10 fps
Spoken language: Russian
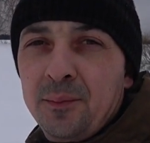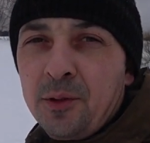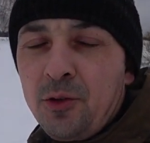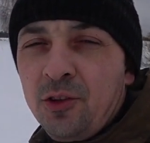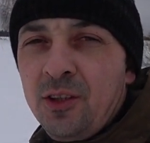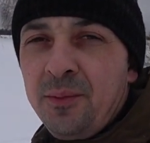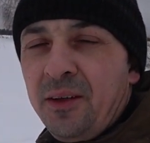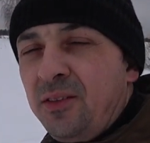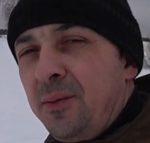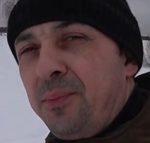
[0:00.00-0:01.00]
Братульцы мои,
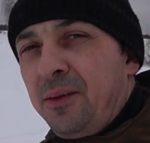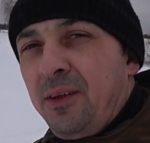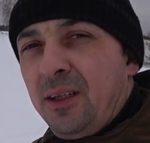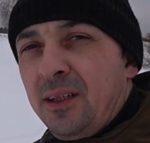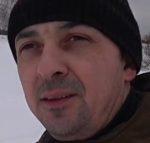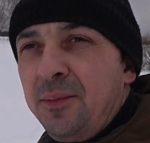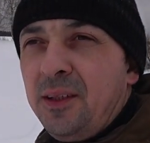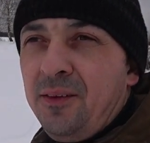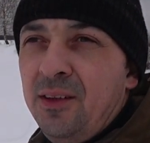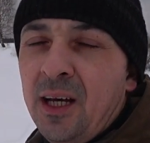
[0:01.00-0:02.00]
всем привет!
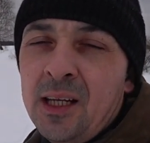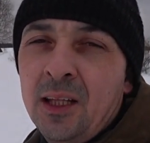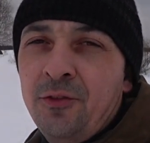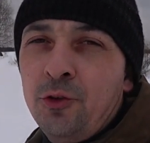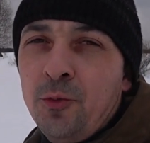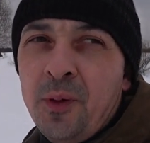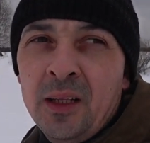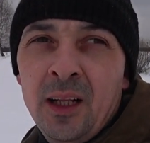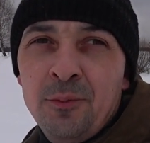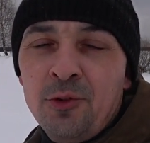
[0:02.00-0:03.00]
Дмитрий Виноградов, YouTube
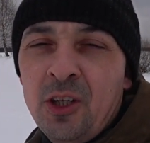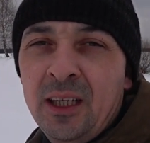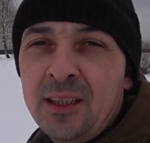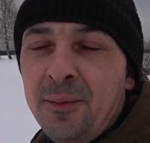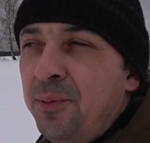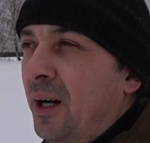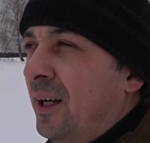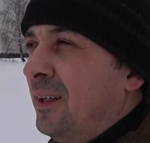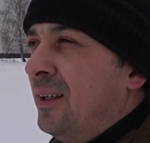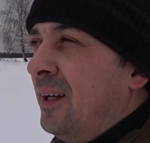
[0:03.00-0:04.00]
канал «Мужская тропа».
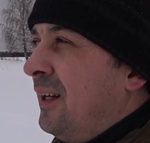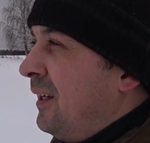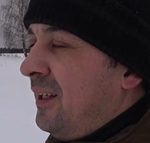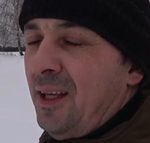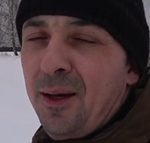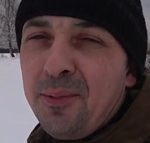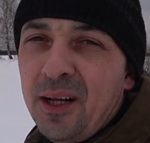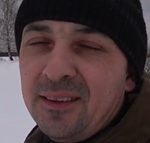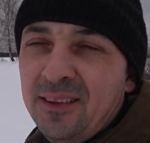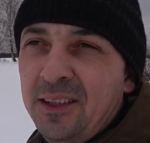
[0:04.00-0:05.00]
Я,
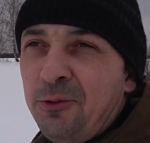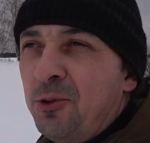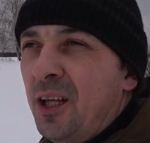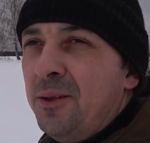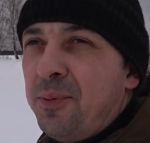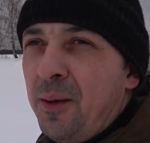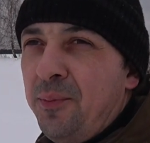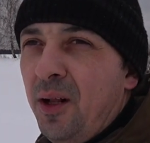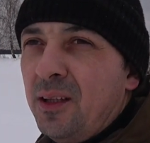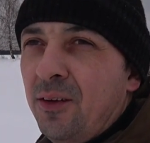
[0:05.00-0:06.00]
братцы, никуда не
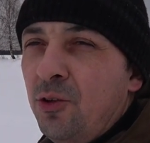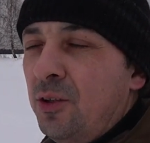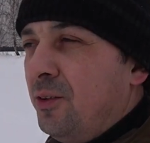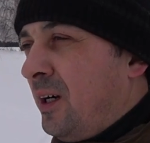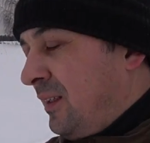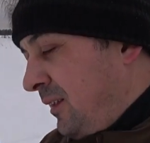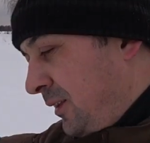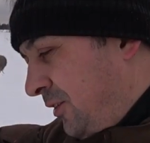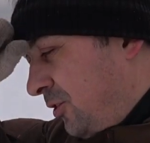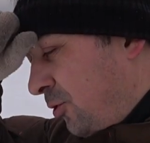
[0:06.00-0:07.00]
пропал, давно не
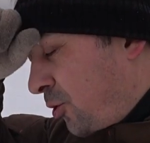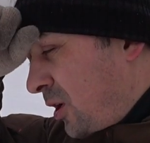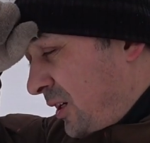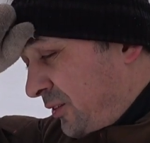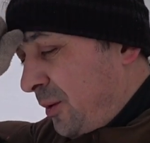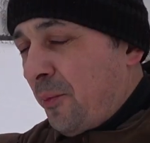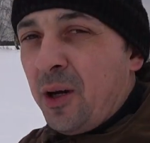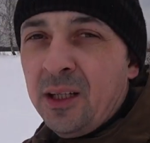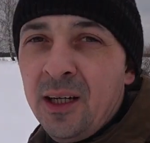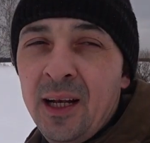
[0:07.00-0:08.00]
выходило видеороликов на моем
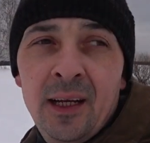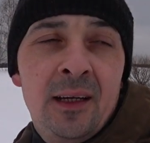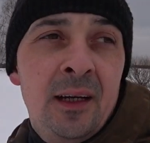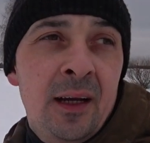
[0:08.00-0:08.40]
канале.